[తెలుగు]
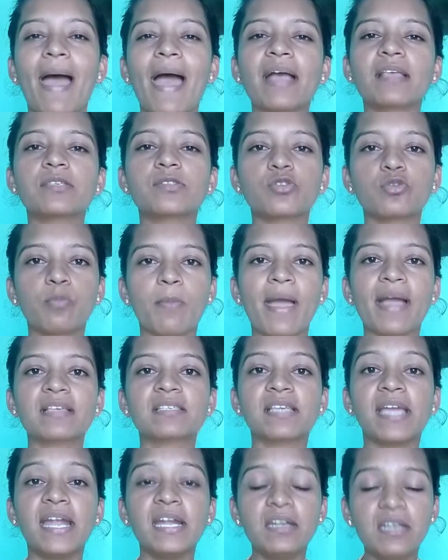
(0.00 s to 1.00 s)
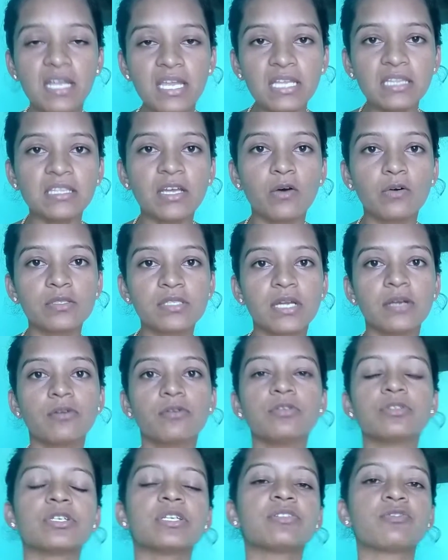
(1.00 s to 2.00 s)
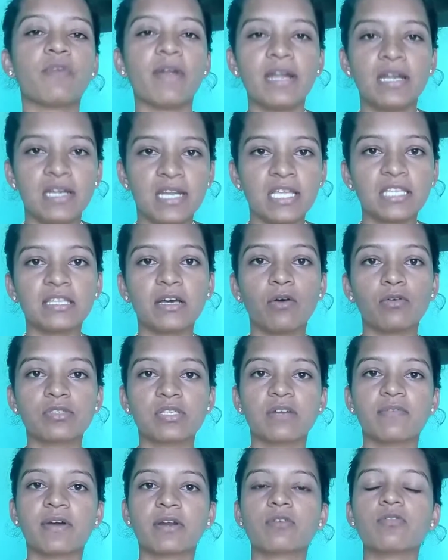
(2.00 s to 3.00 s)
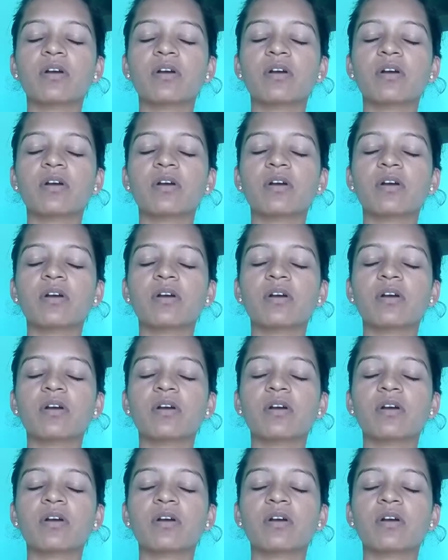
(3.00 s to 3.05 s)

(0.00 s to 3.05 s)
మ్యాక్స్ టు మ్యాక్స్ ఎయిటీన్ థౌజండ్ నుంచి ట్వంటీ థౌజండ్